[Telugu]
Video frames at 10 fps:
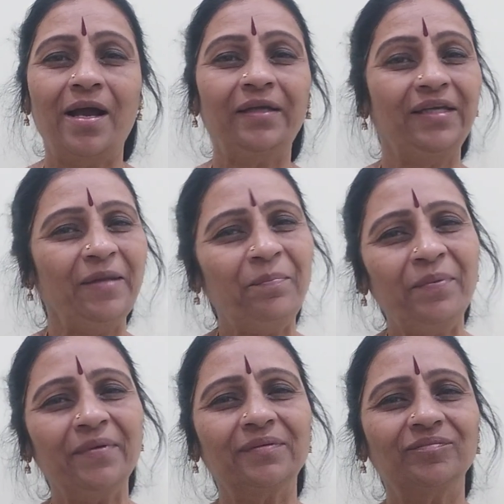ఆ
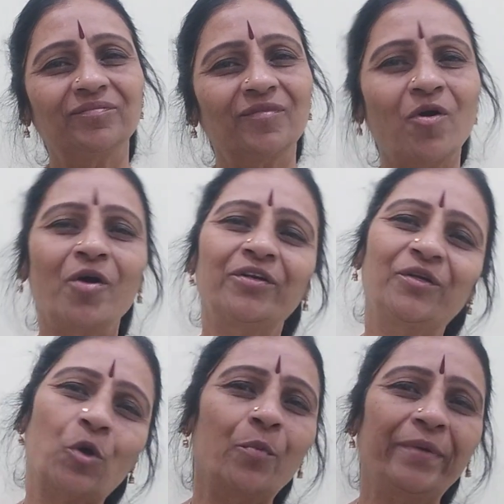టిప్ ఆర్
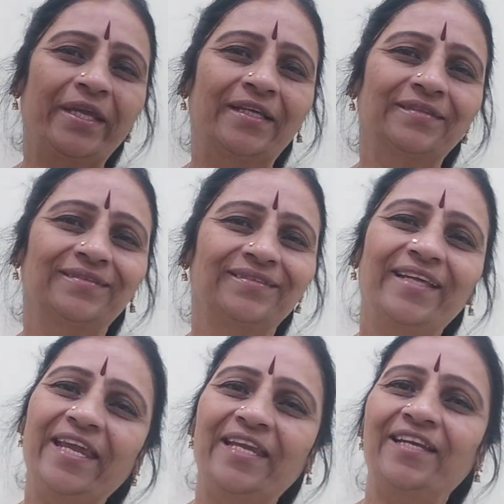టాపిక్
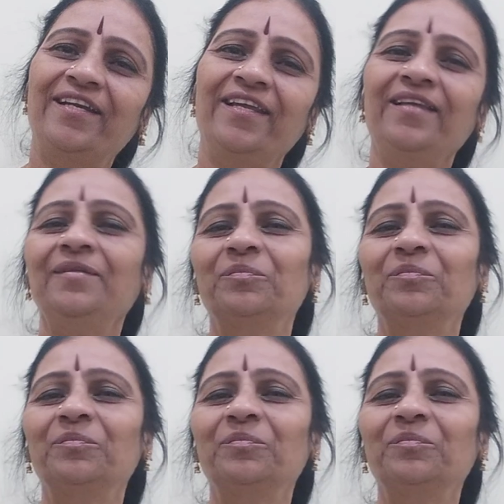ఏంటంటే